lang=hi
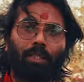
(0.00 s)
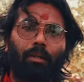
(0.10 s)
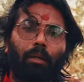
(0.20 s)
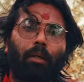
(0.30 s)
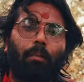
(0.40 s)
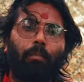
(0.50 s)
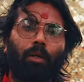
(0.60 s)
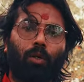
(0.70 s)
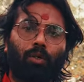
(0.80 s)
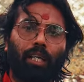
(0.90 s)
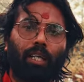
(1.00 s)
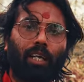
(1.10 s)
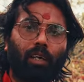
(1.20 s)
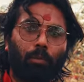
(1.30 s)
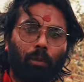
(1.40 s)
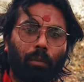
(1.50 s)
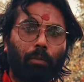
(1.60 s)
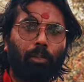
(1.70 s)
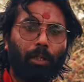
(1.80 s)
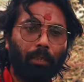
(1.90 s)
से बहुत सारे अनुभव भी
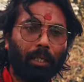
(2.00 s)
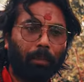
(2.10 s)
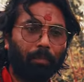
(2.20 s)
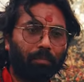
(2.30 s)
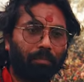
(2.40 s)
मुझे मिले